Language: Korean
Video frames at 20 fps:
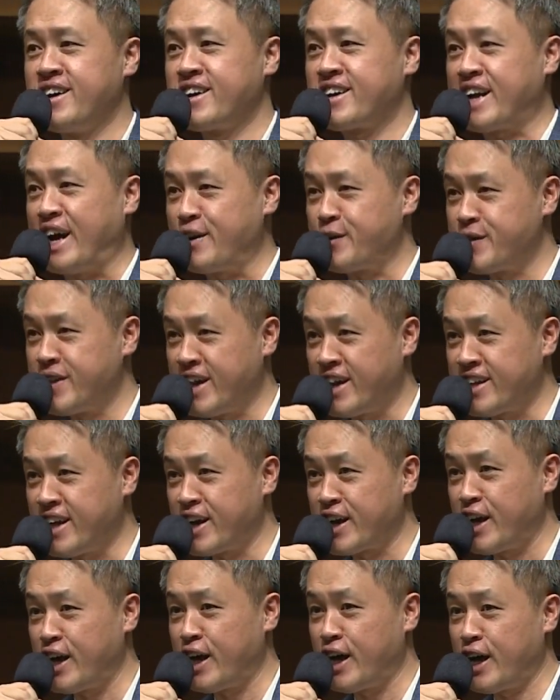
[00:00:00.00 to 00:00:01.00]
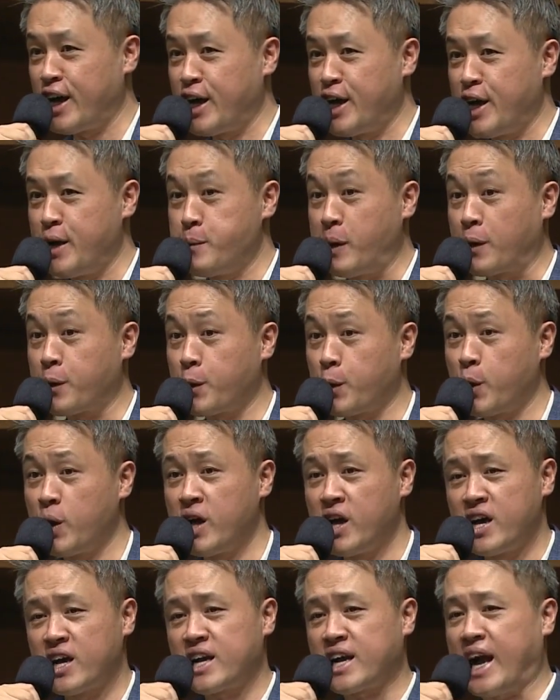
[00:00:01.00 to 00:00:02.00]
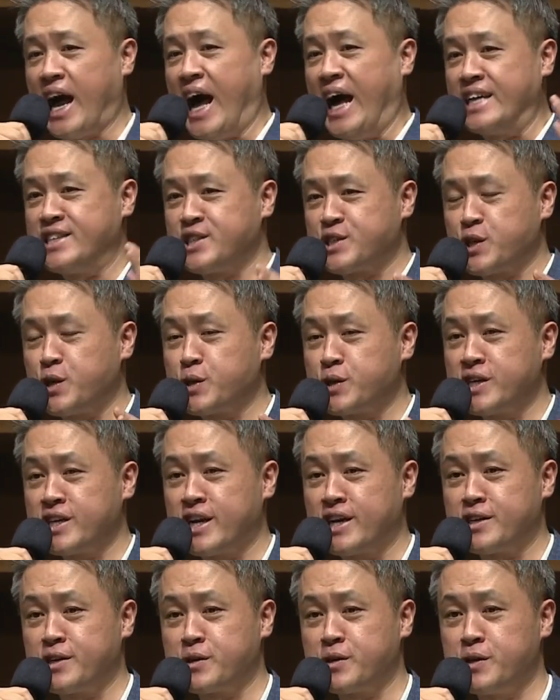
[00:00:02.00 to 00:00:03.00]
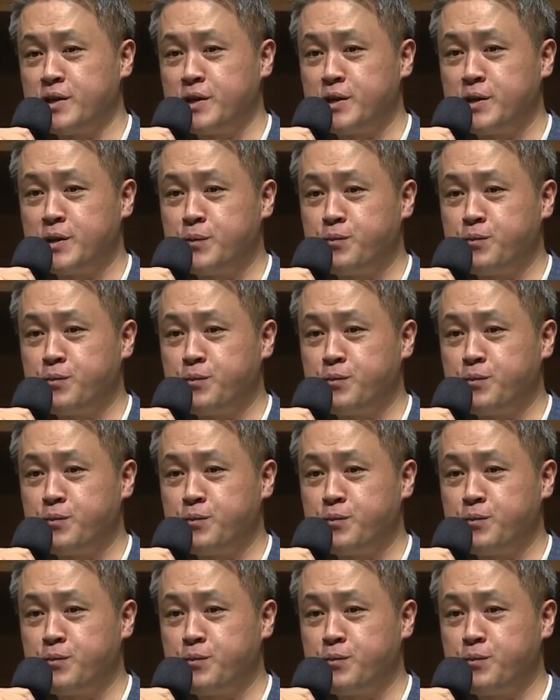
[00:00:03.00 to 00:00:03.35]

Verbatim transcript: 가운데 하나가 바로 가정이라는 거예요.